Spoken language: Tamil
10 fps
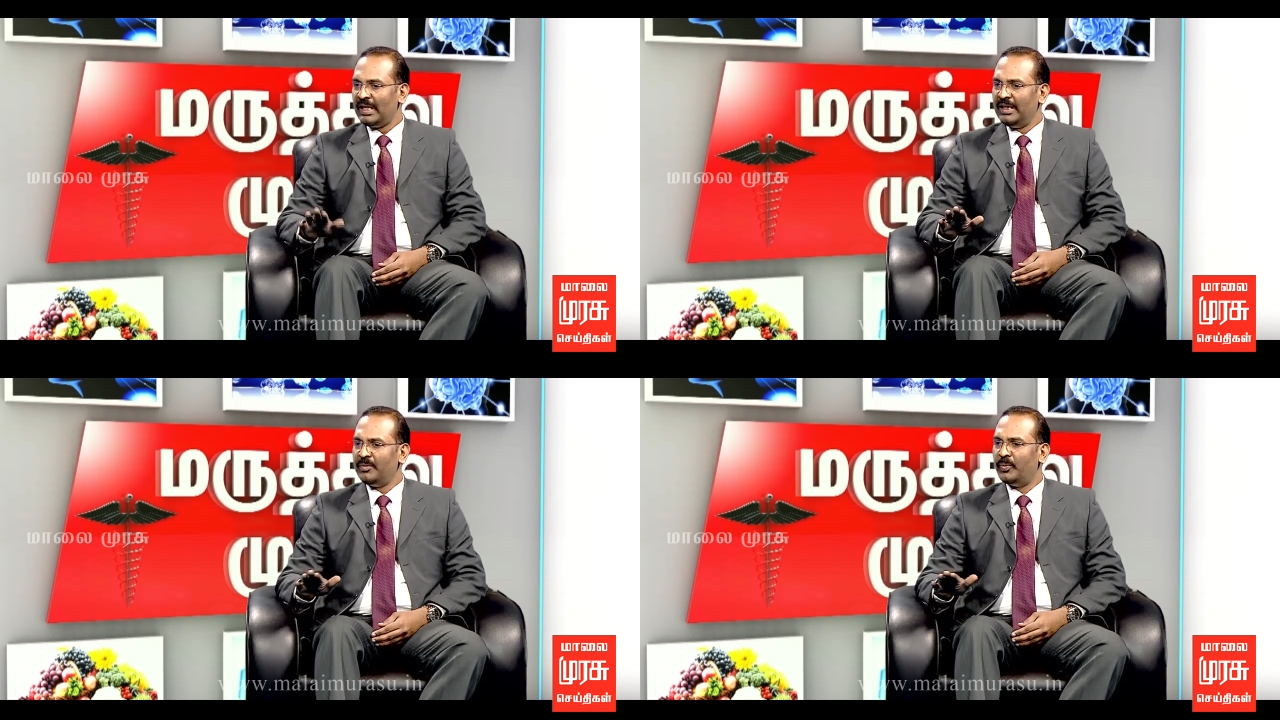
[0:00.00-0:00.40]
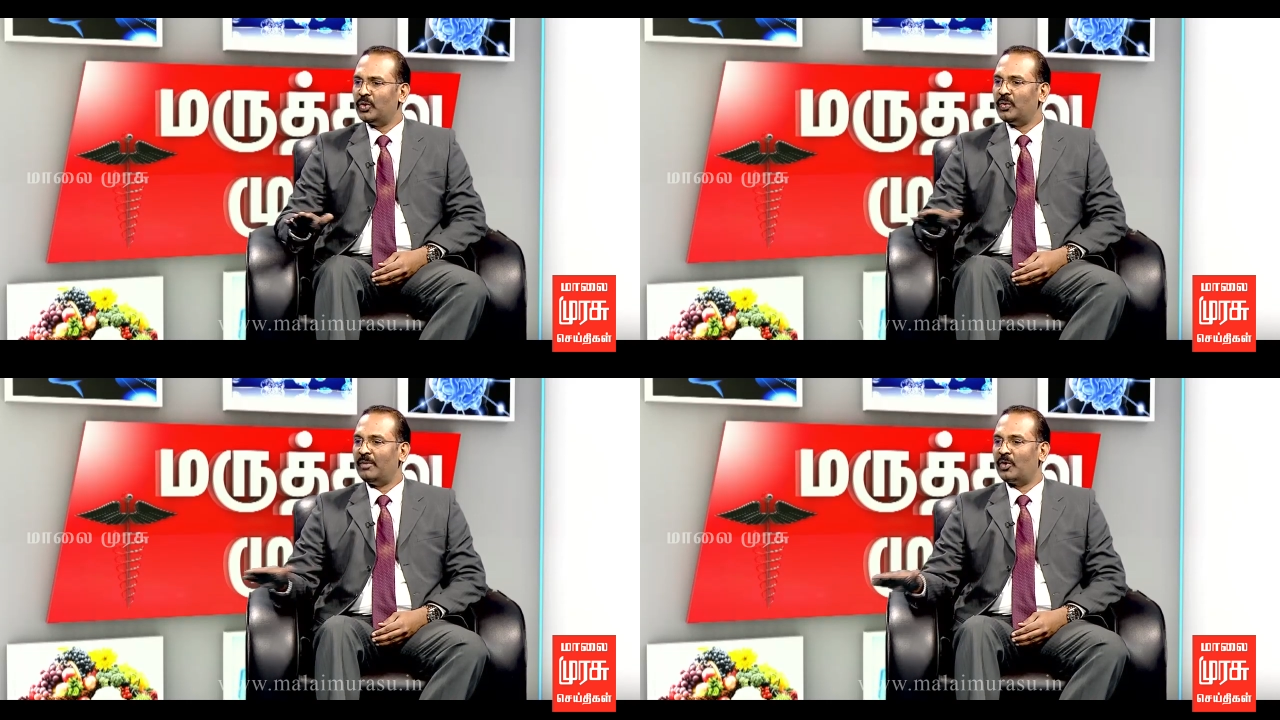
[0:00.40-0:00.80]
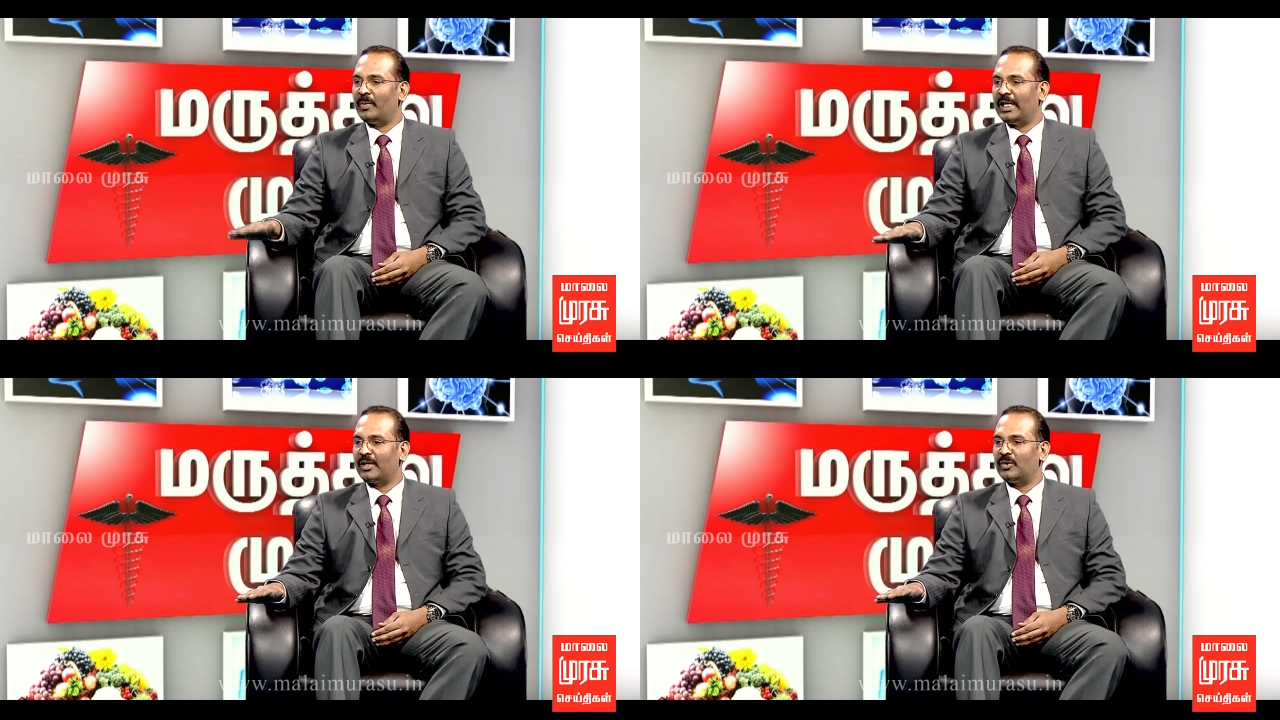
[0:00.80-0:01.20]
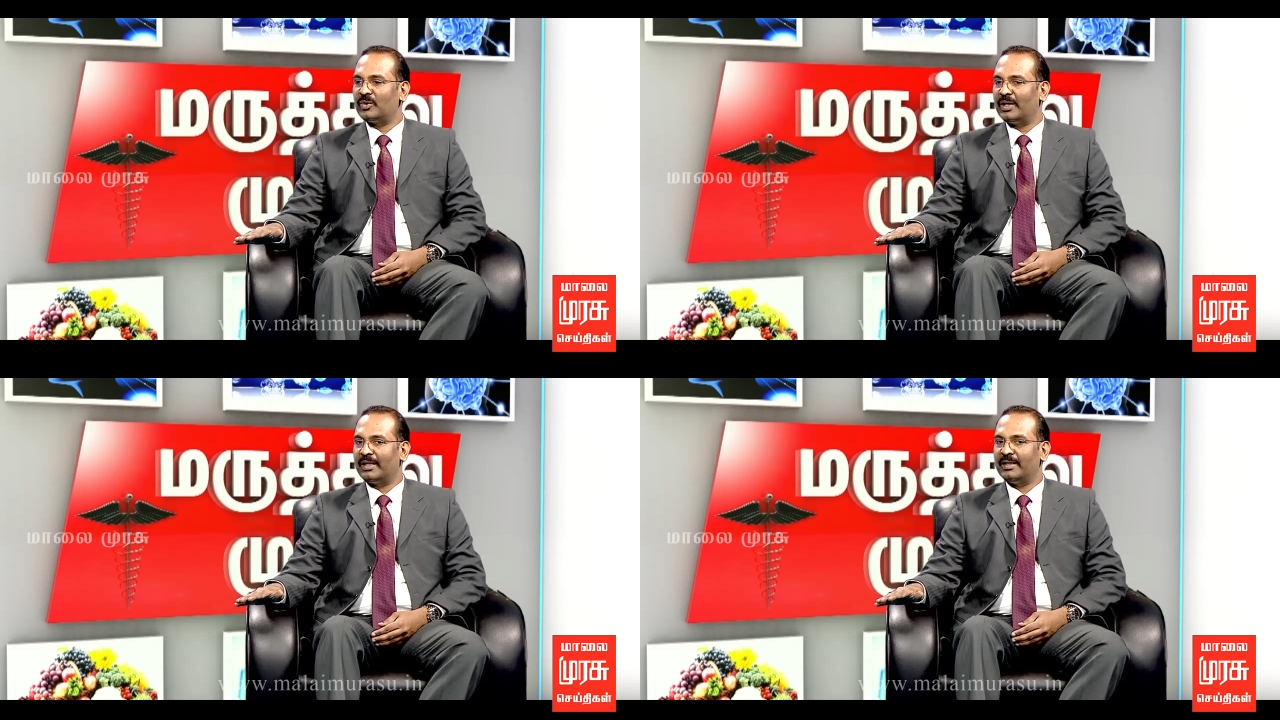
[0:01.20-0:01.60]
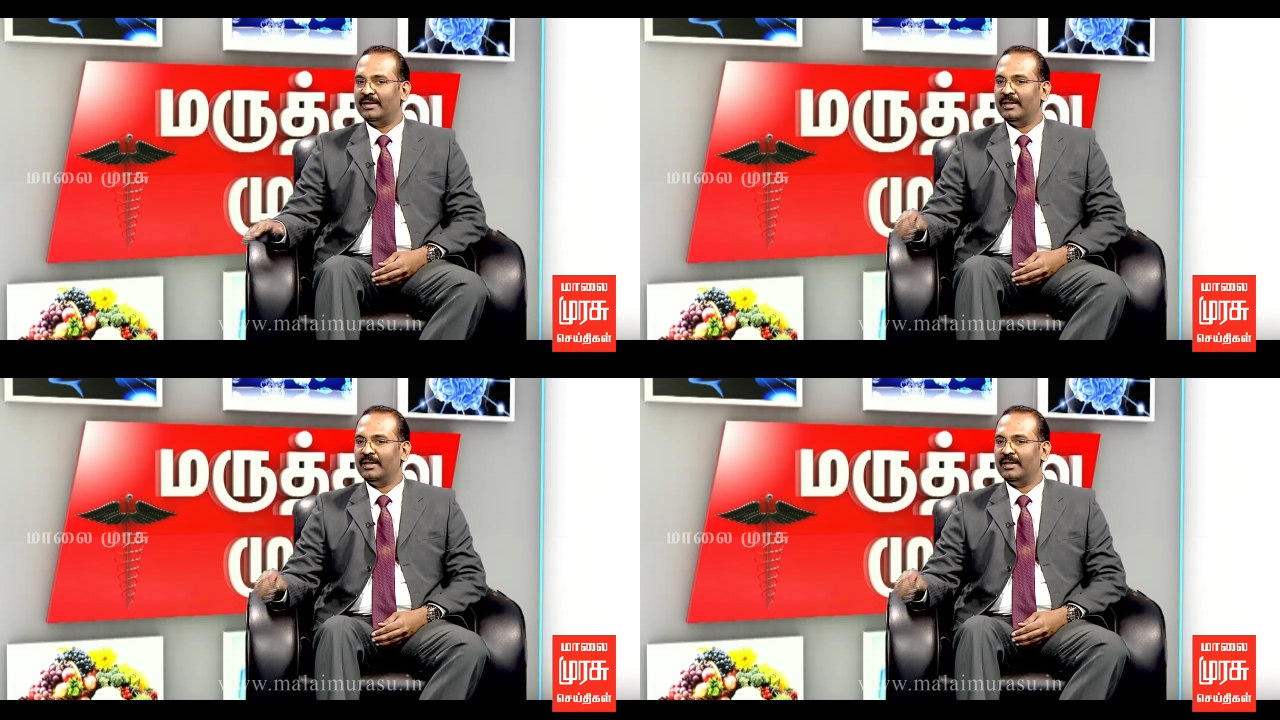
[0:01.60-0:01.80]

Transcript: இது பொதுவாக ஒரு பேக்ரவுண்ட் சொல்லிட்டு